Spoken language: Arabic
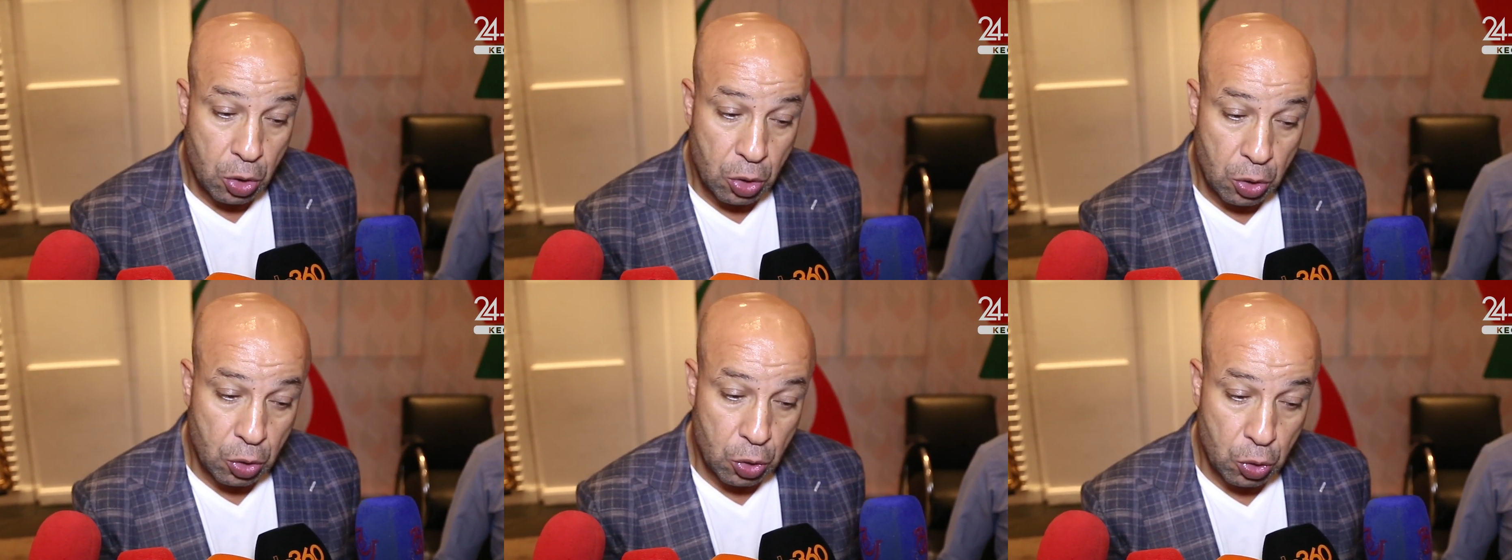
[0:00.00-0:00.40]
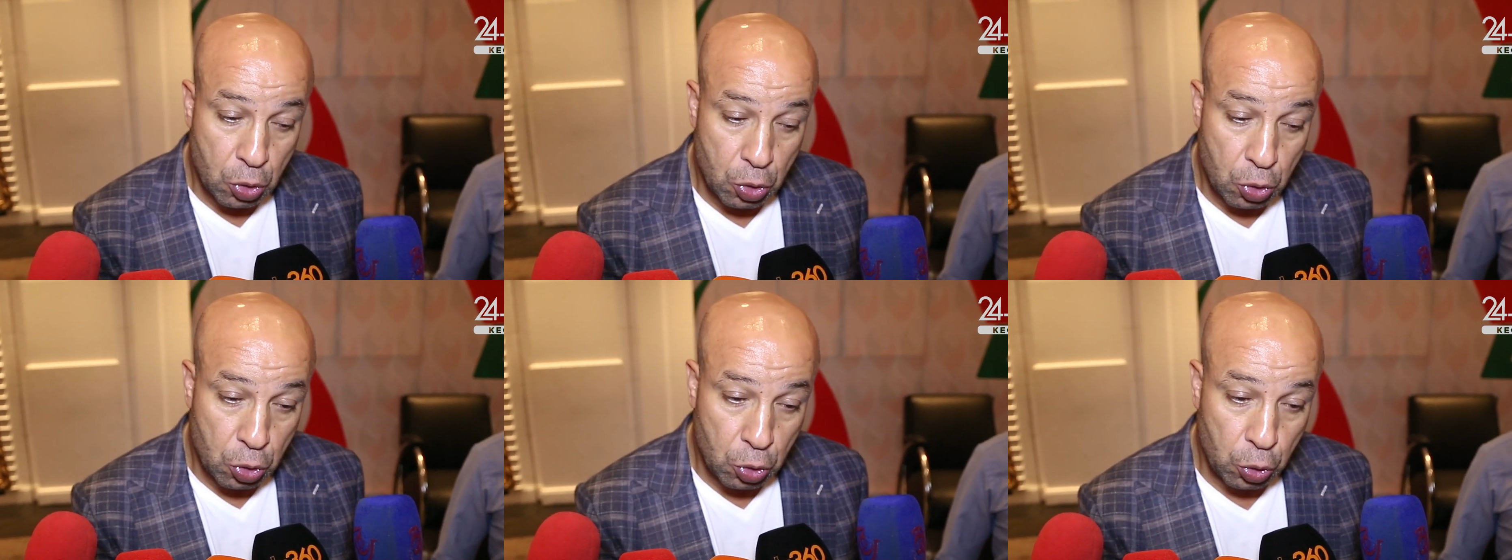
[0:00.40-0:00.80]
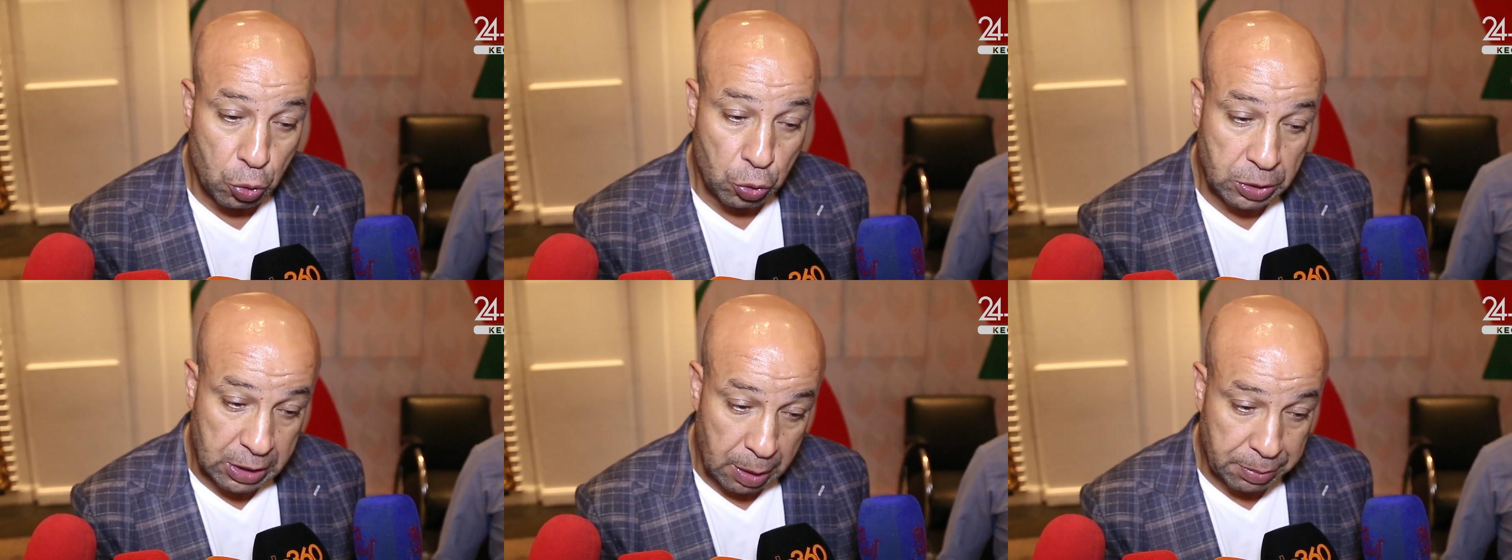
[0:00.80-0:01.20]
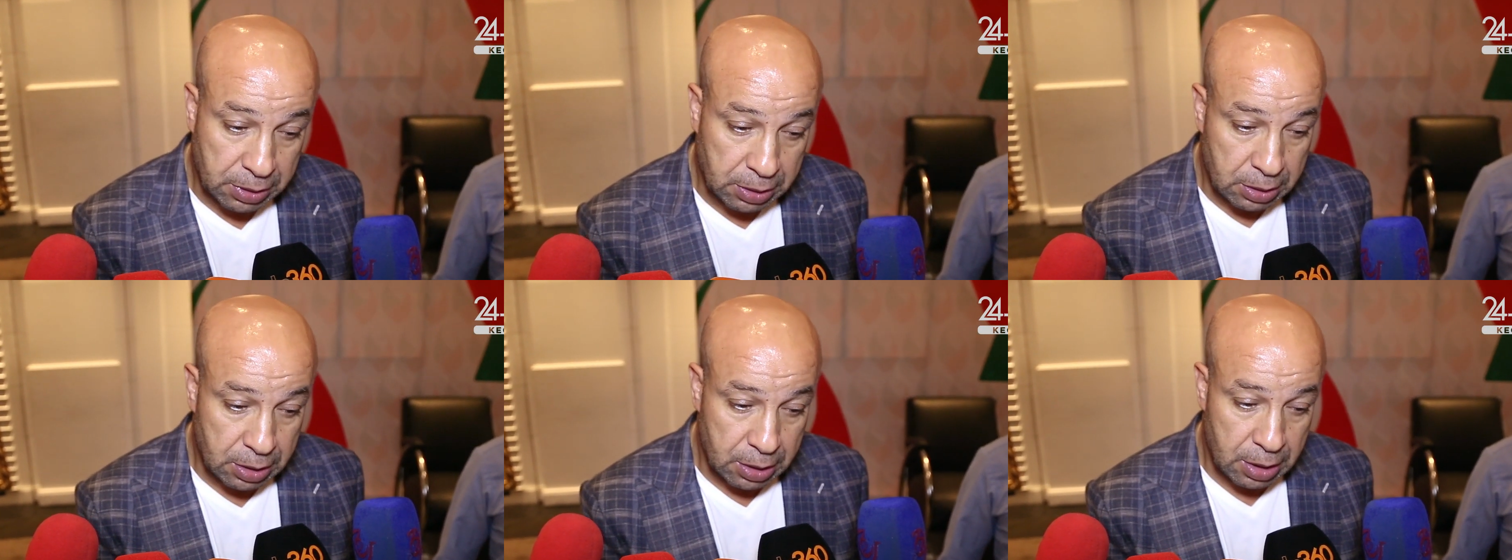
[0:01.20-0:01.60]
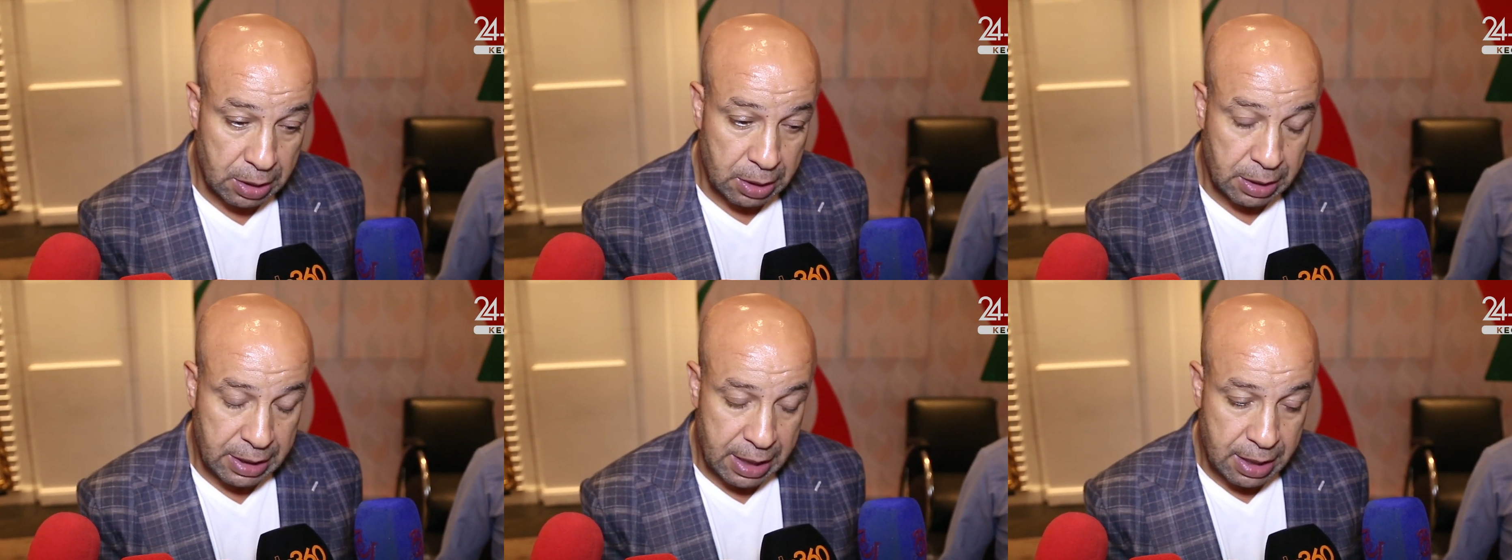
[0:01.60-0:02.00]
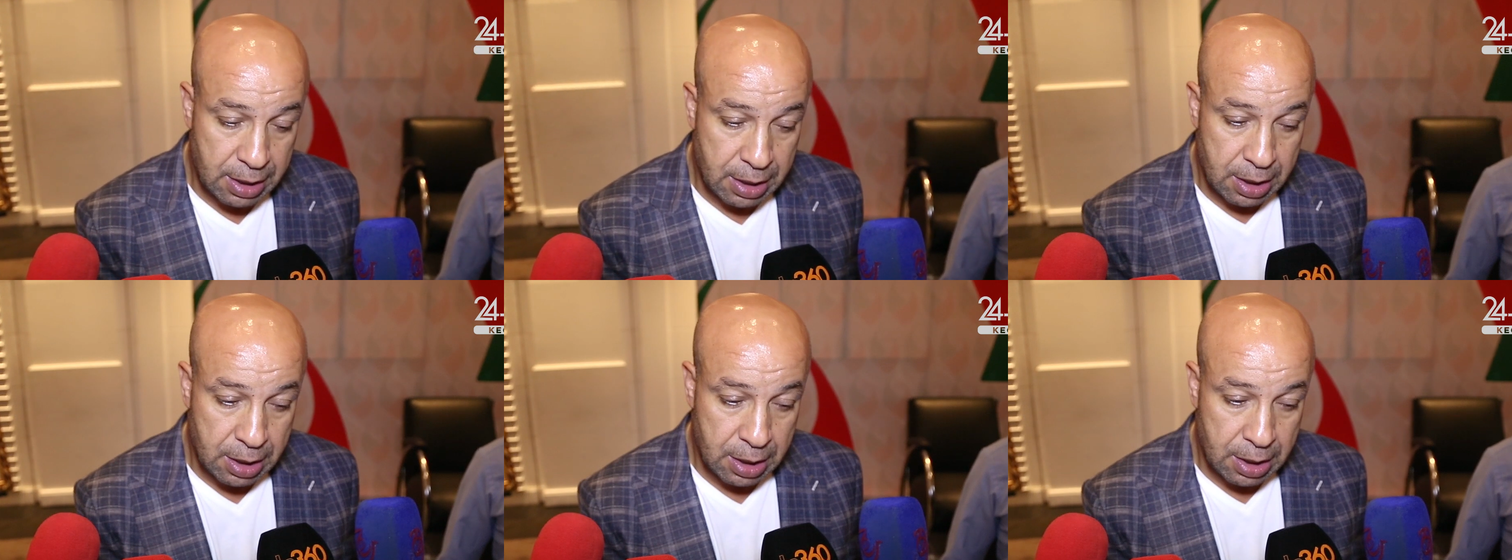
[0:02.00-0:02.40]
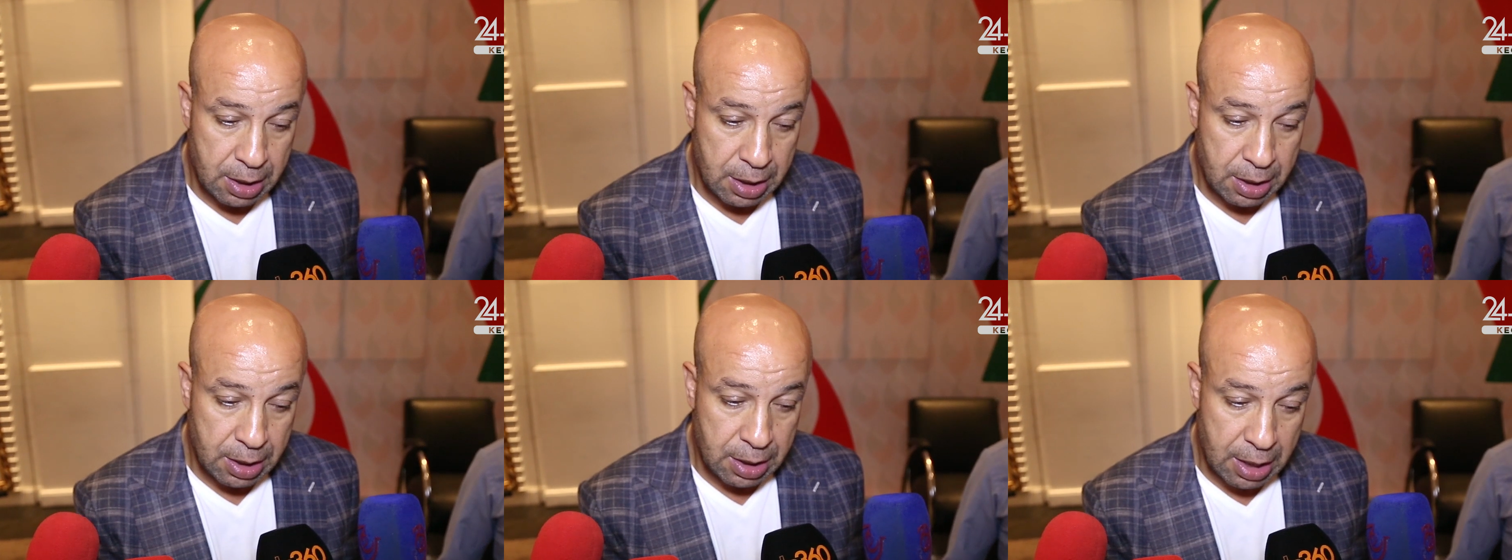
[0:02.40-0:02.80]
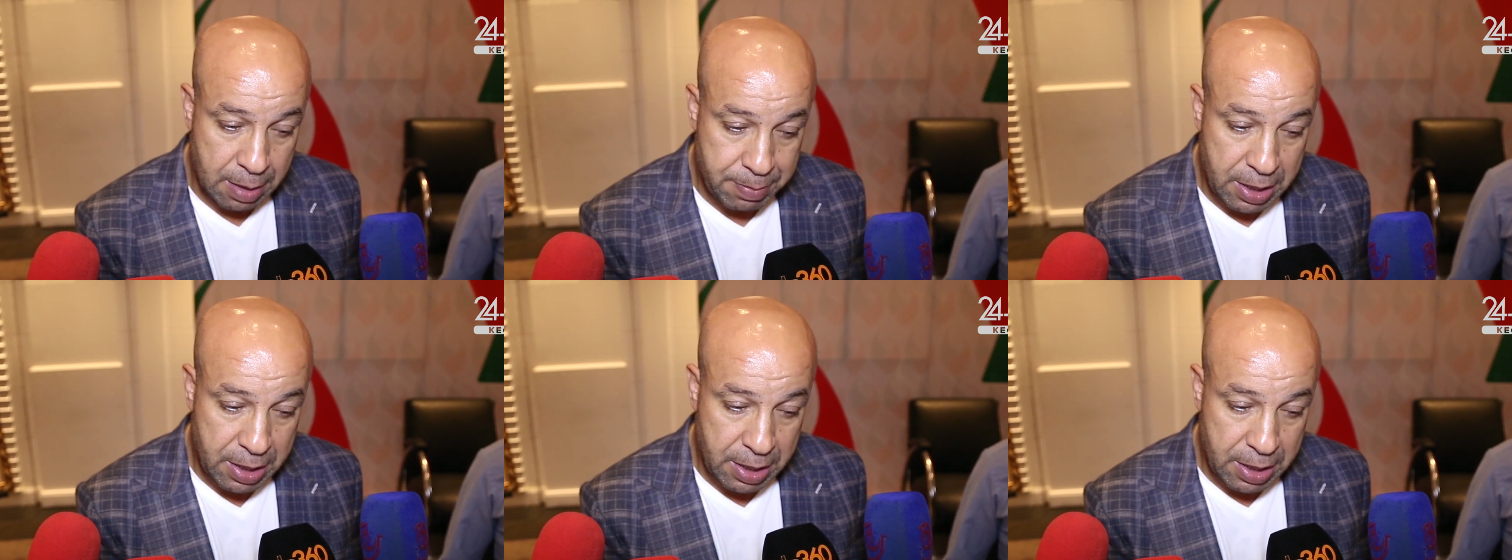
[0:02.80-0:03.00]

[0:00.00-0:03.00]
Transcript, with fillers: والضبط آه، ديال آه،